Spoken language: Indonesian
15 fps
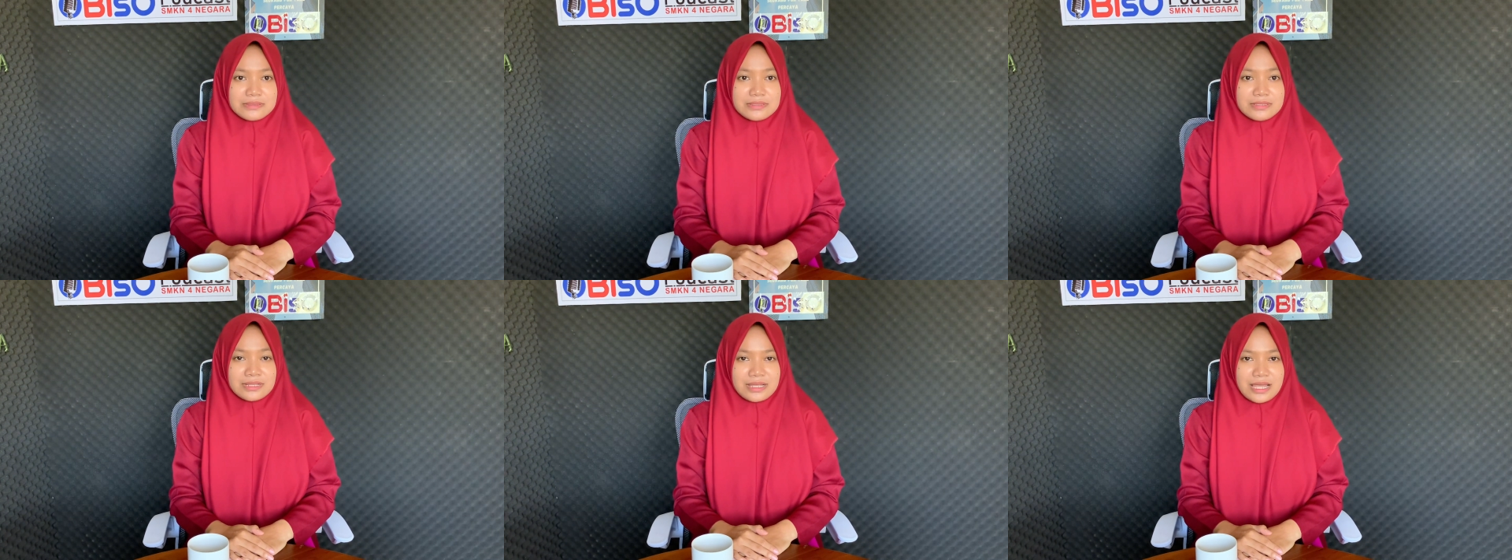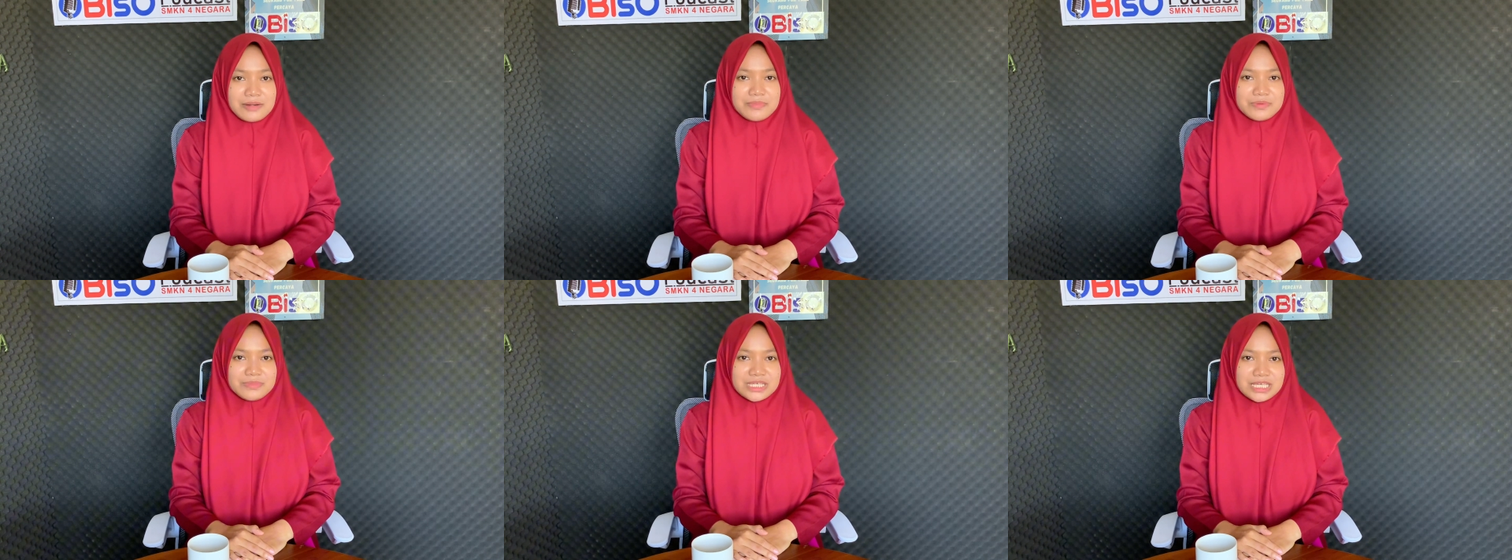dengan
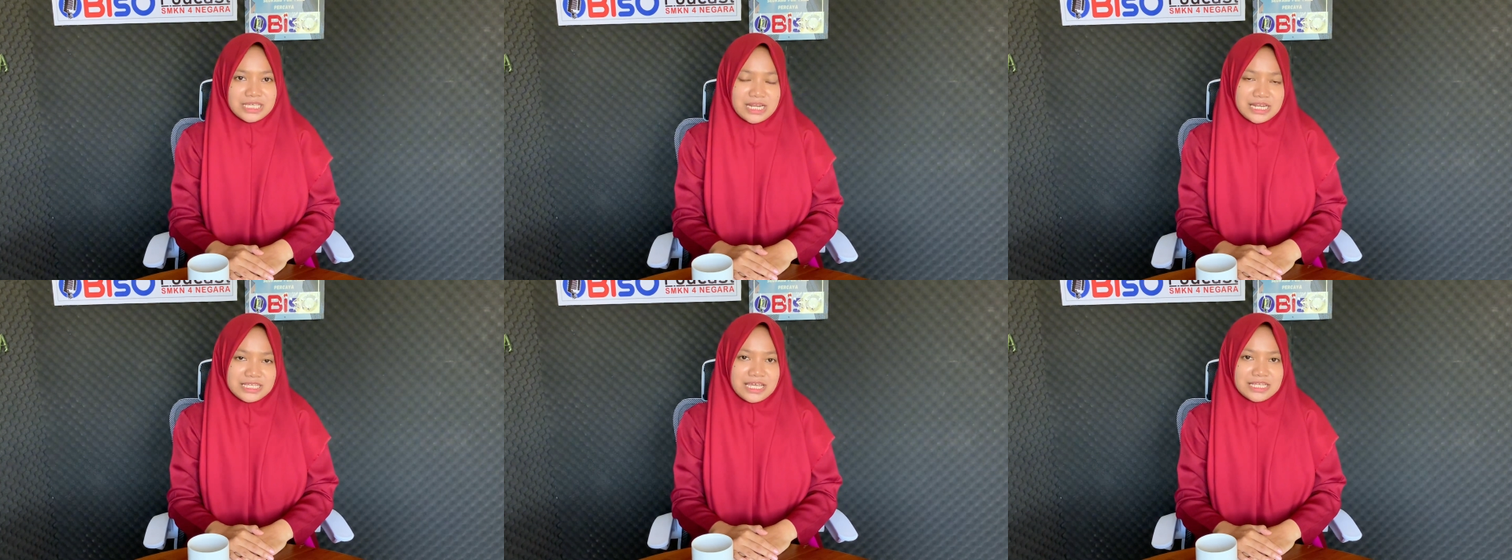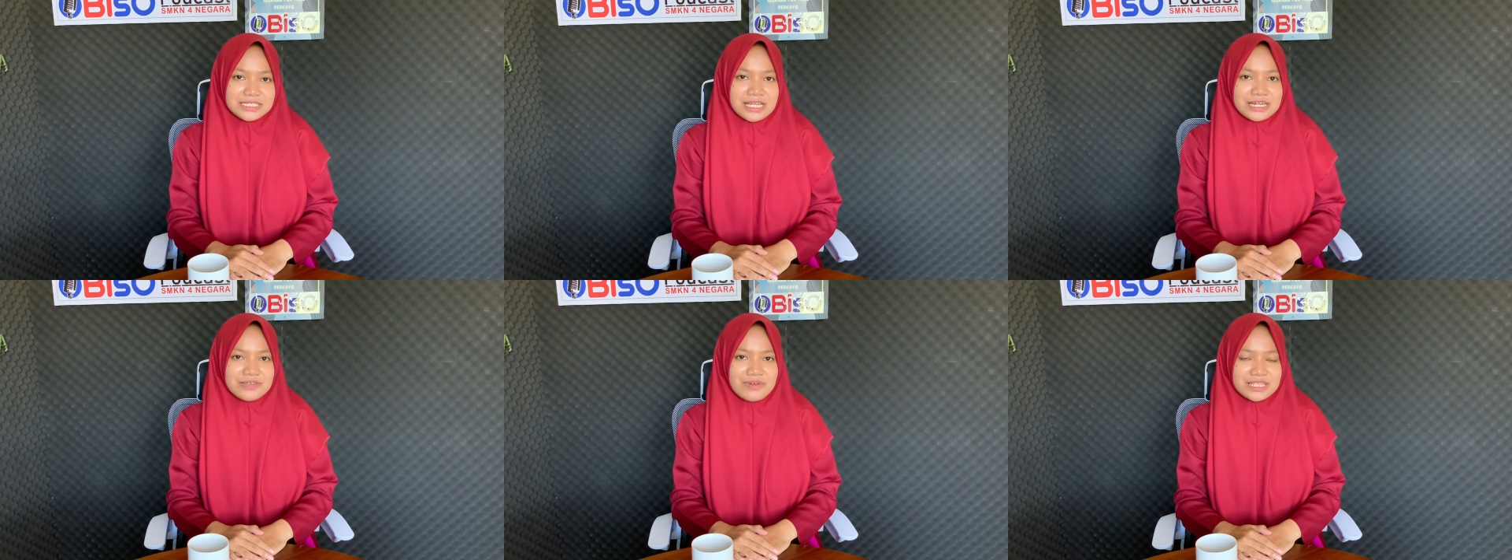pemikiran Ki
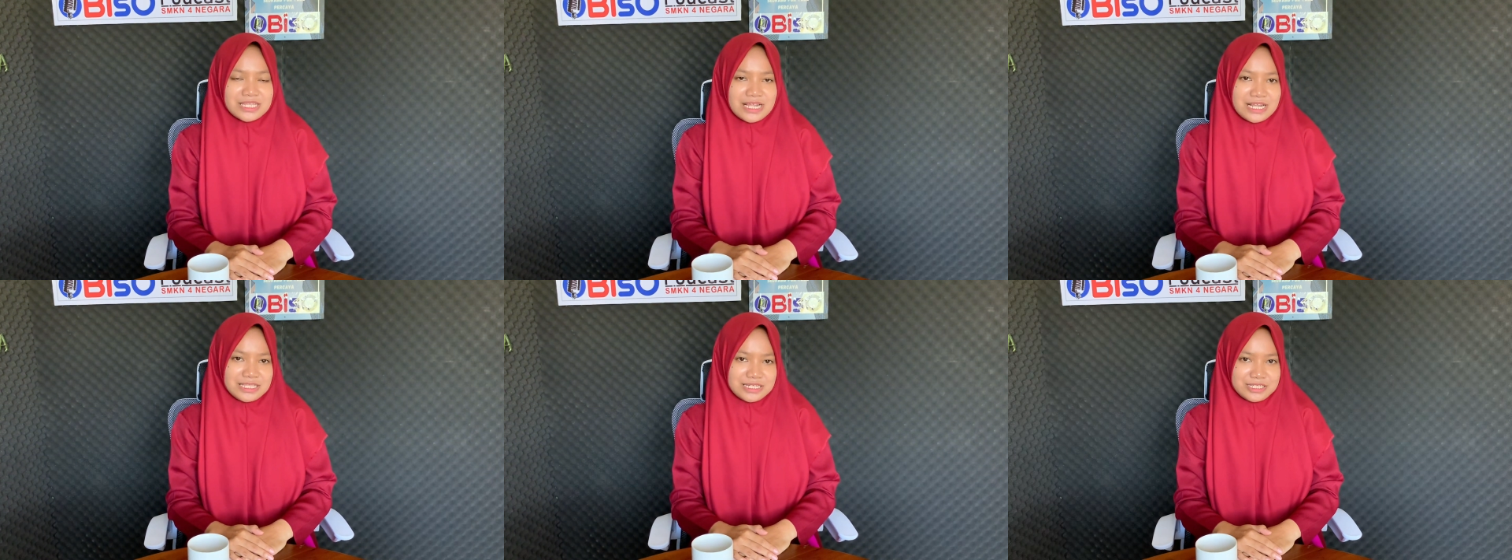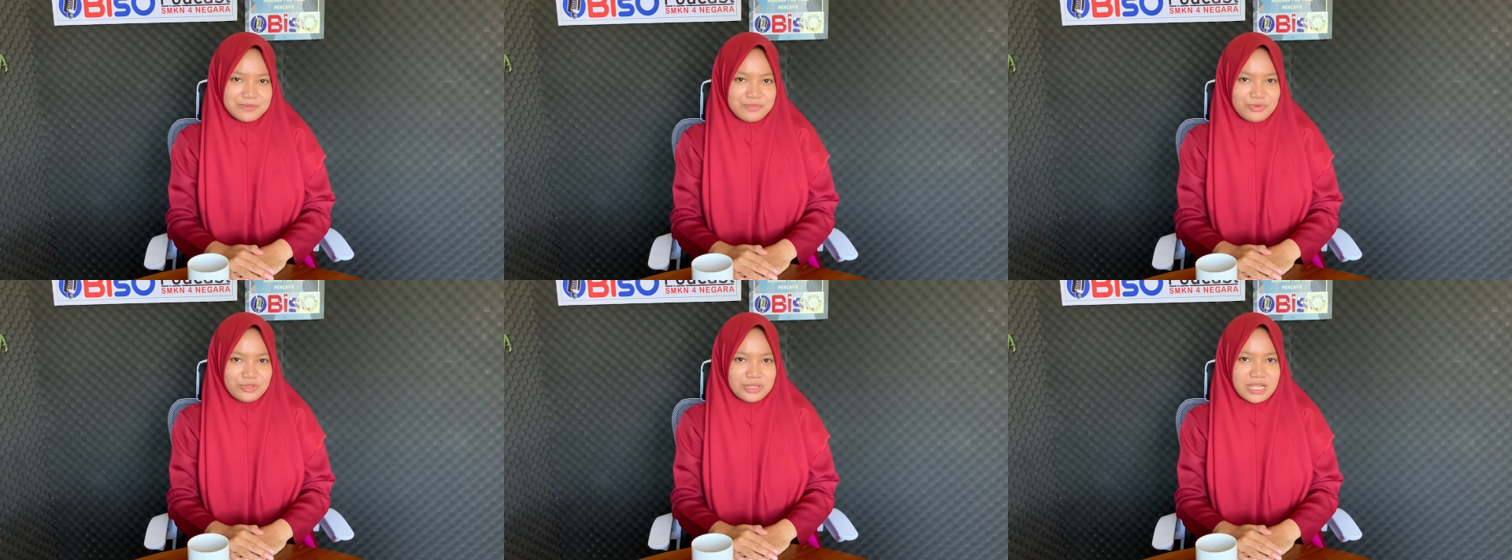Hajar Dewantara
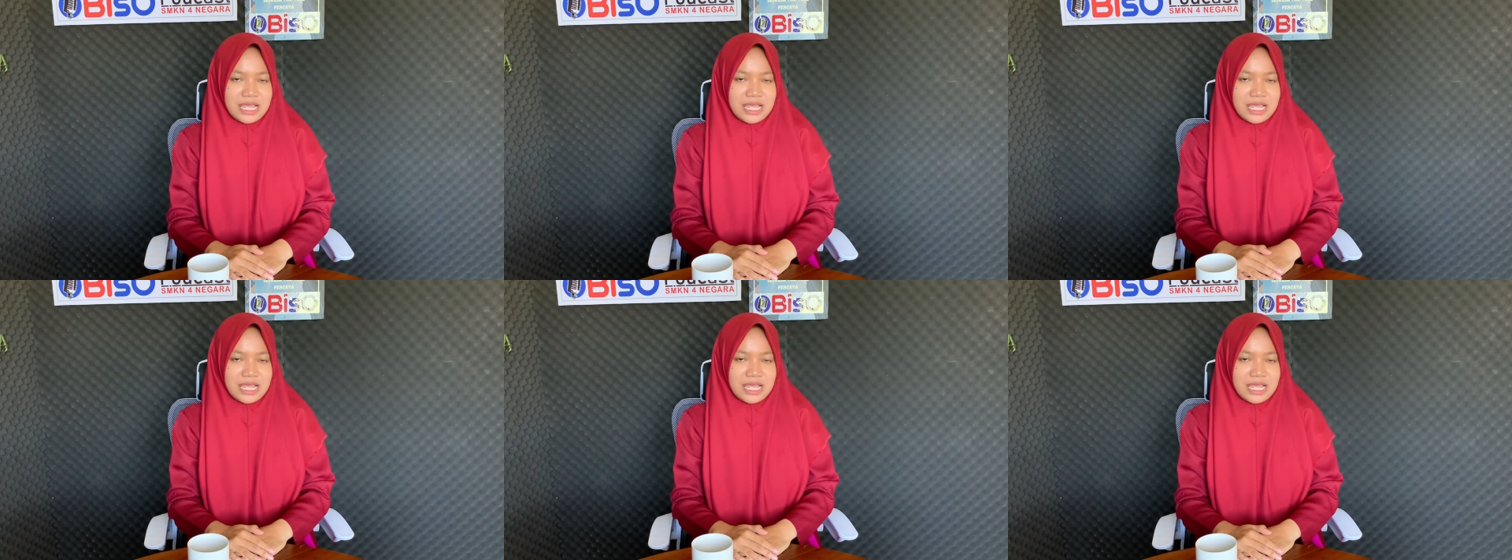tersebut.